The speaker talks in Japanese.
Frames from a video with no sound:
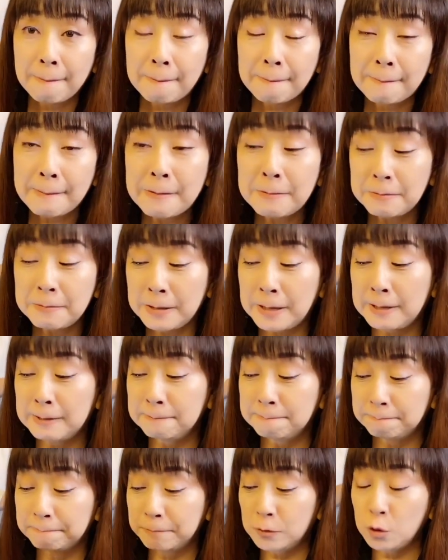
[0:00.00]
なので
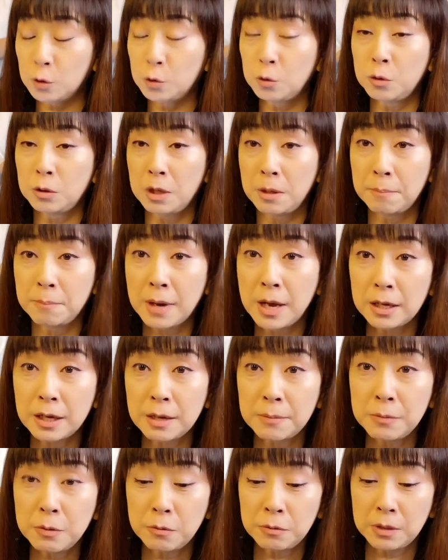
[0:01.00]
ちょっとね前
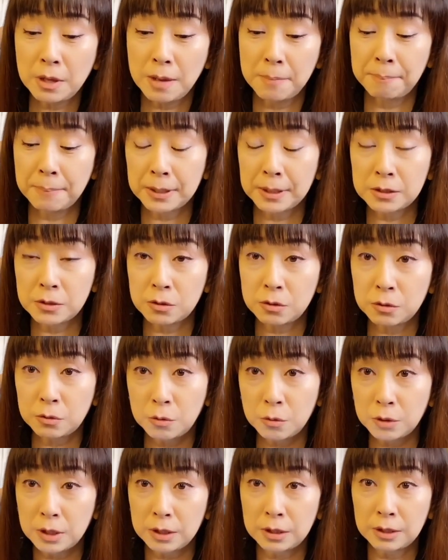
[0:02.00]
髪をねパツン
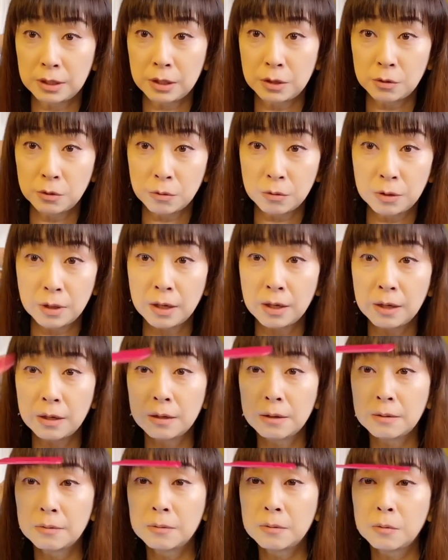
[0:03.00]
と切ってるので
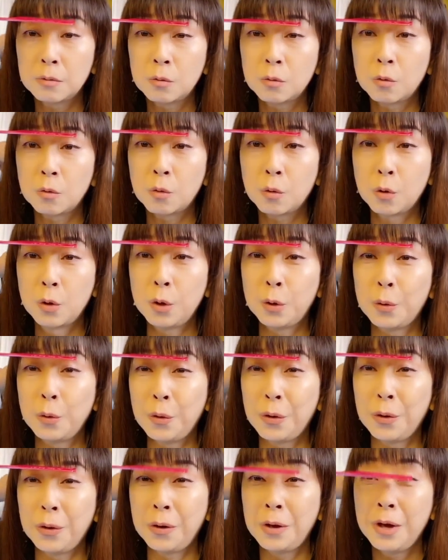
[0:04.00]
ここ
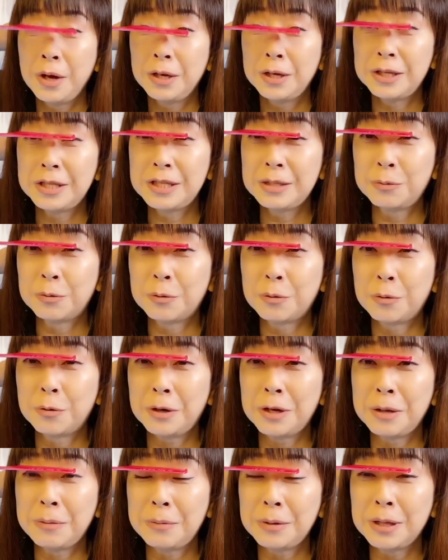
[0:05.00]
いつもここ
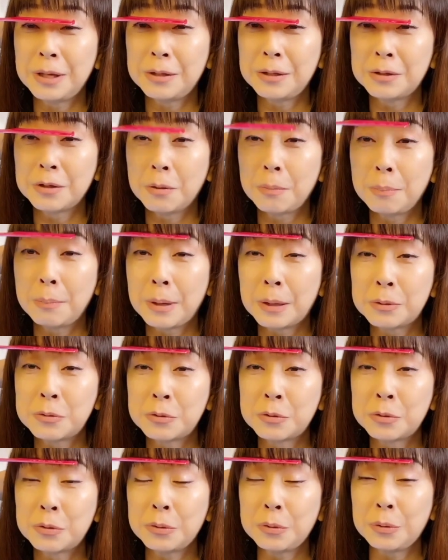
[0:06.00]
ら辺まであるんですよ
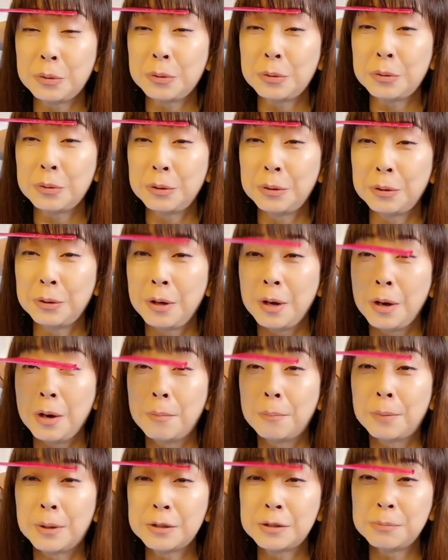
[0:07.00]
パツン
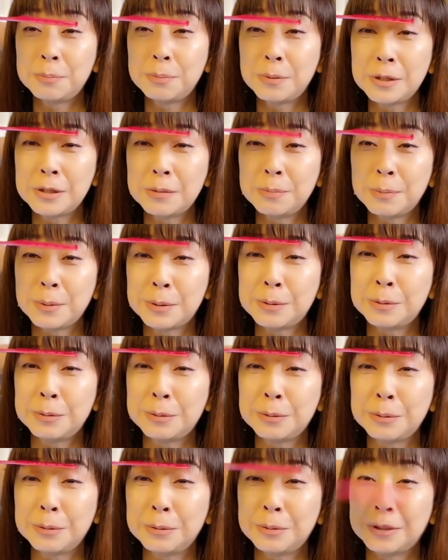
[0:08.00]

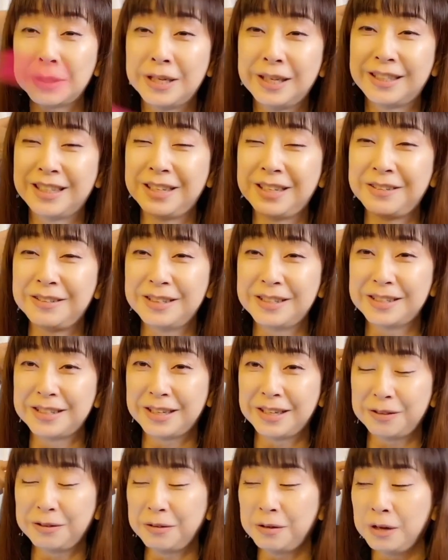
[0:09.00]
パツパンツパツンって切ってるんです
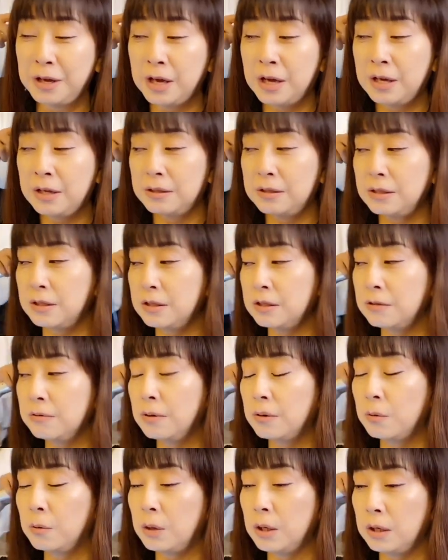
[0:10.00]
けど実
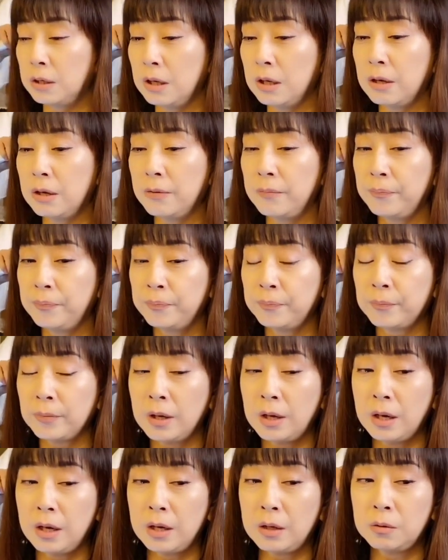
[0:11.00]
はこれね
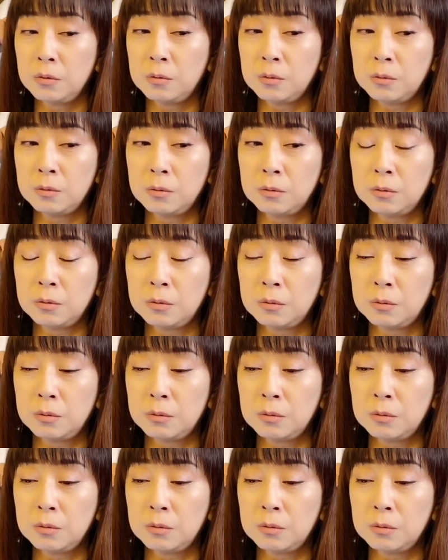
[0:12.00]
あの